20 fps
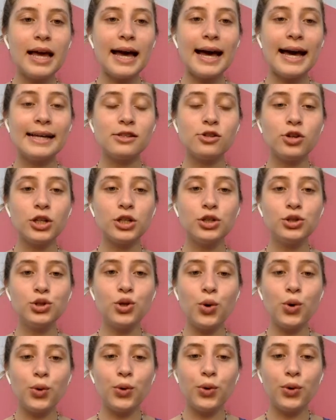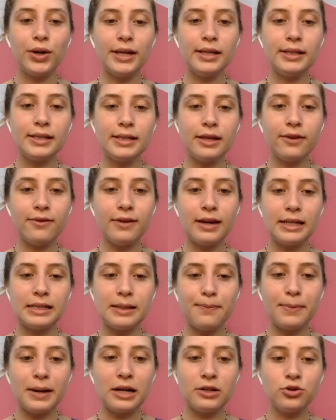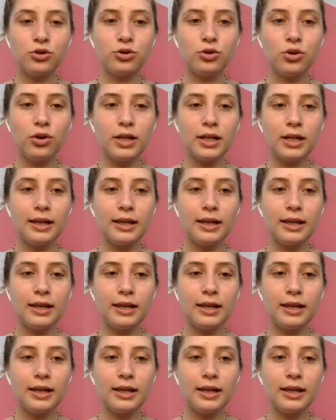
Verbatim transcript: a zona 2, que vem essa parte toda